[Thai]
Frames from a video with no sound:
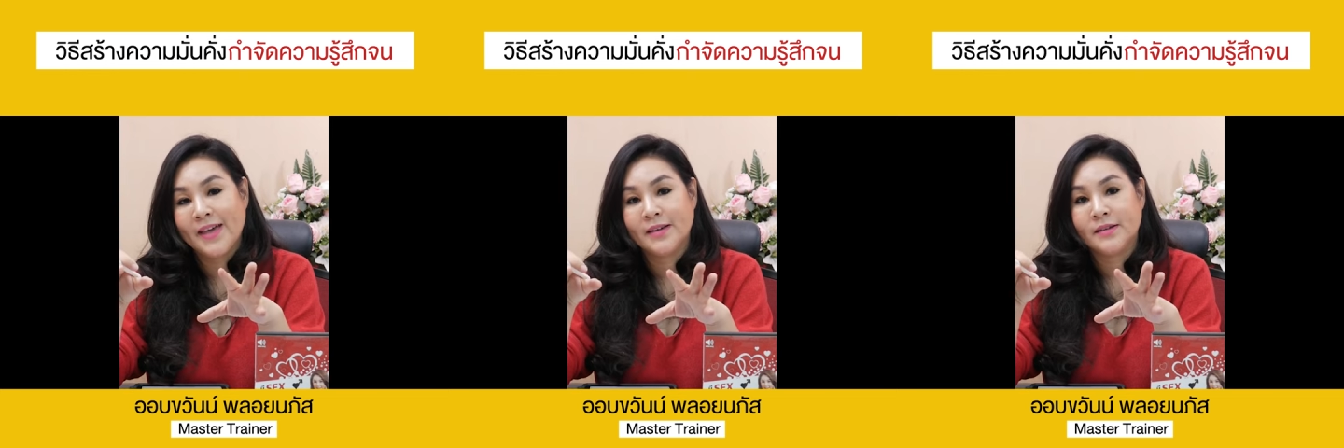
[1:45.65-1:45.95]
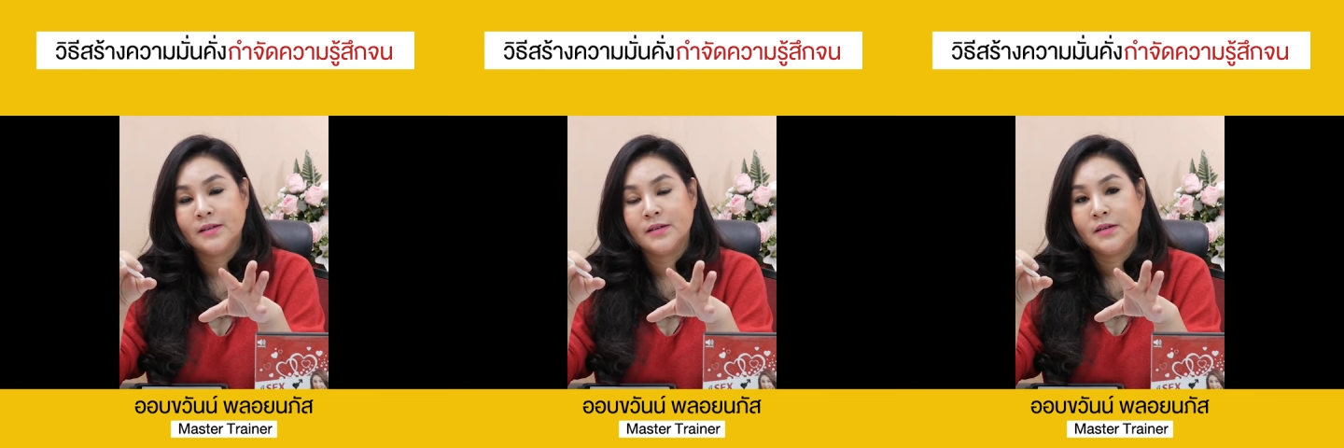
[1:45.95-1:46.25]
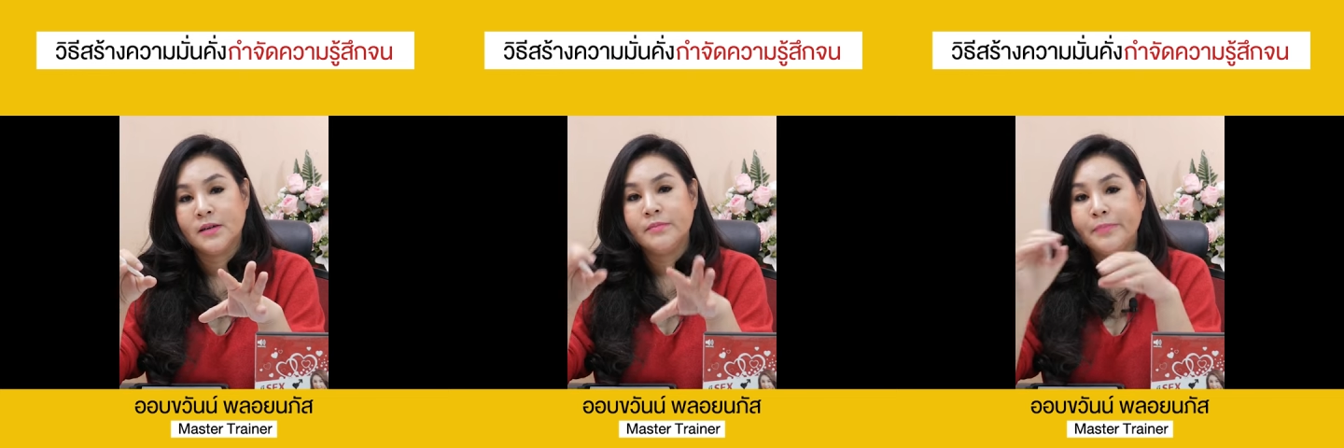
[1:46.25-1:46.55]
ง
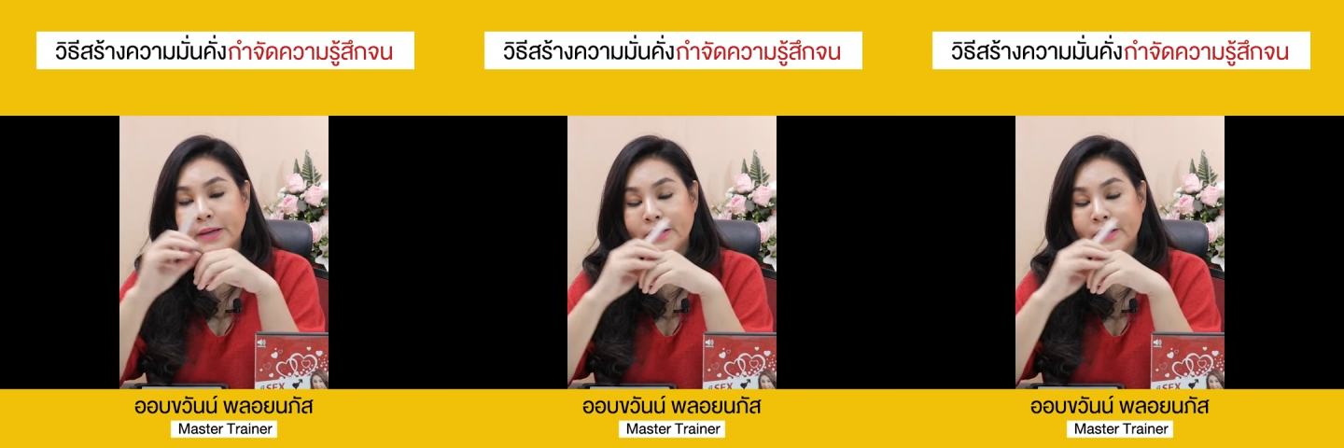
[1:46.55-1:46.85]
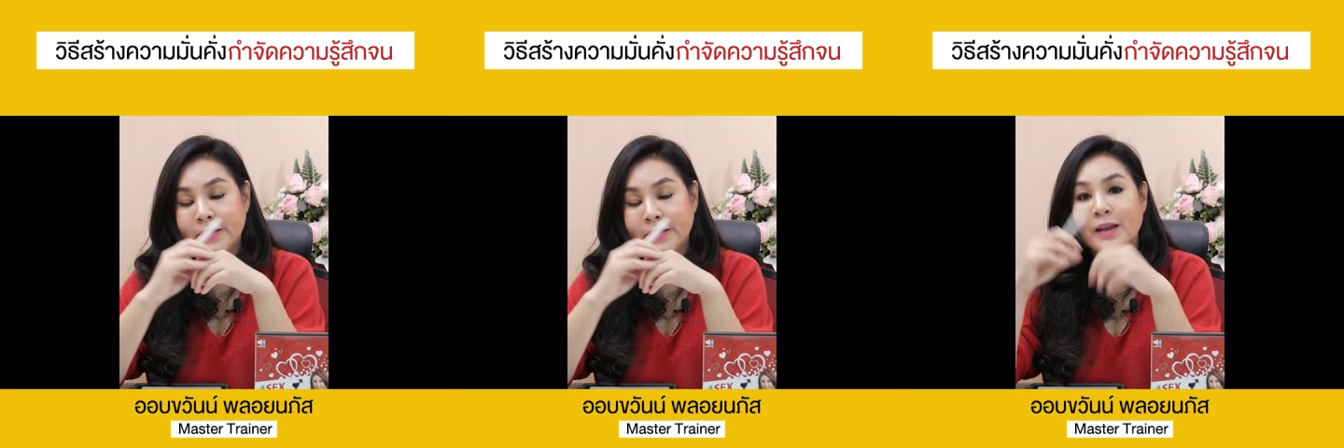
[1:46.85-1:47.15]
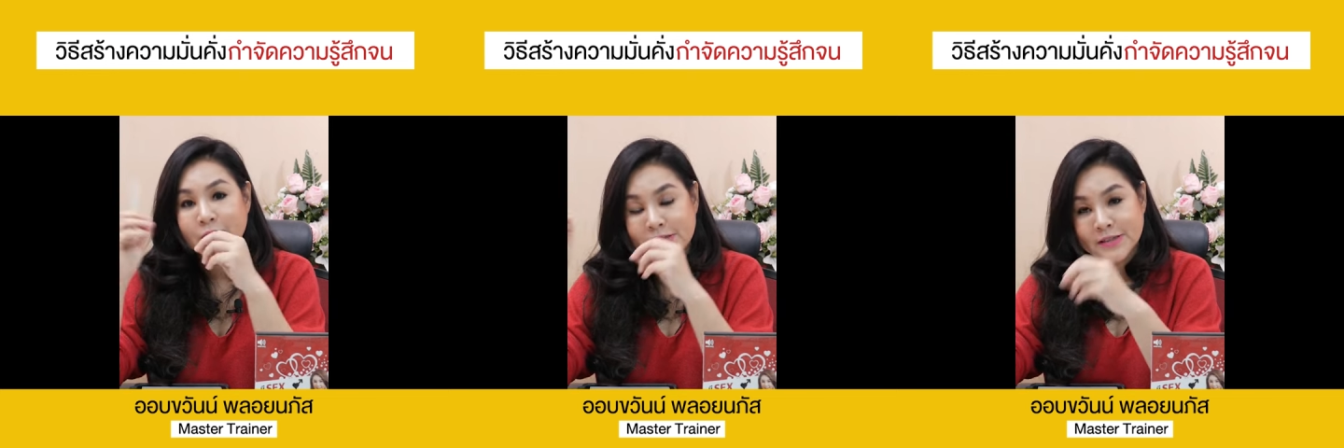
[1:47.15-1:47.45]
เป็น
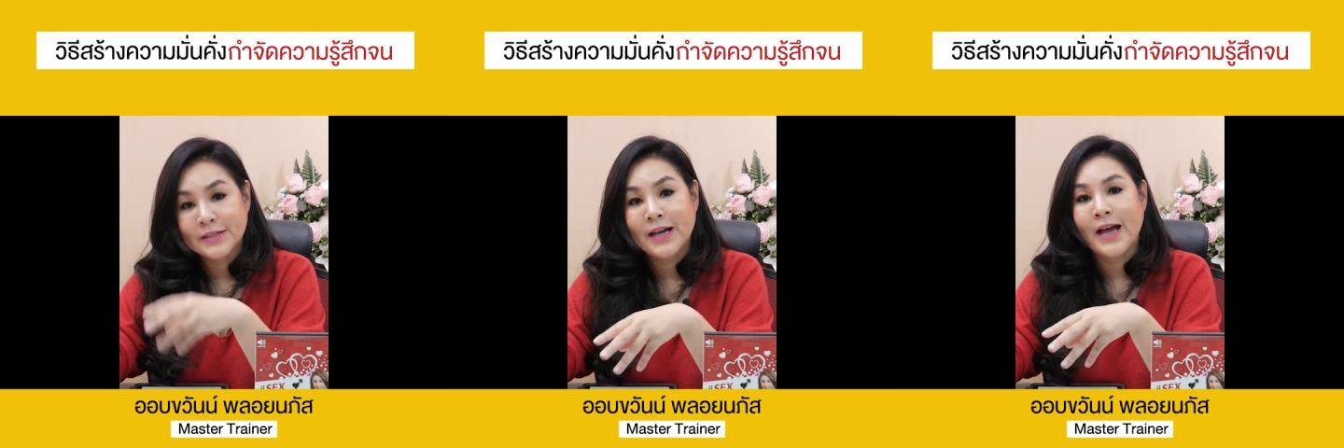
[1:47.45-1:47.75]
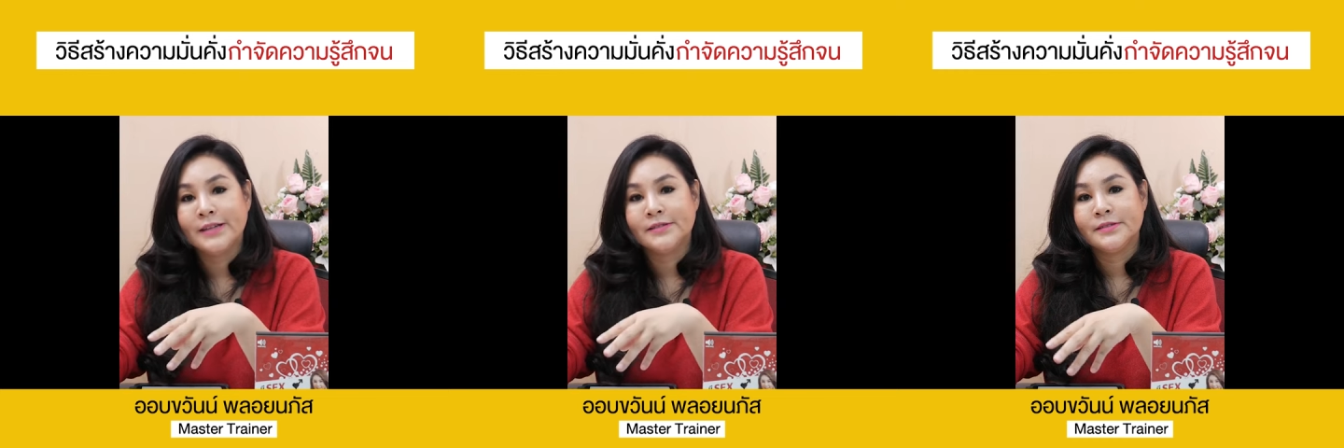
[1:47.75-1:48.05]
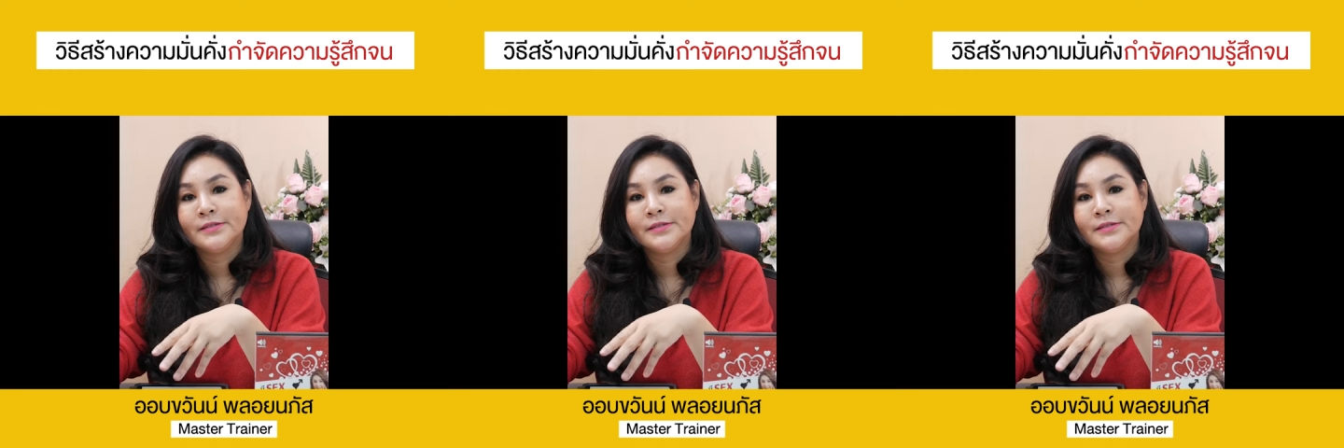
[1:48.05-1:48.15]
แล้วเจอกัน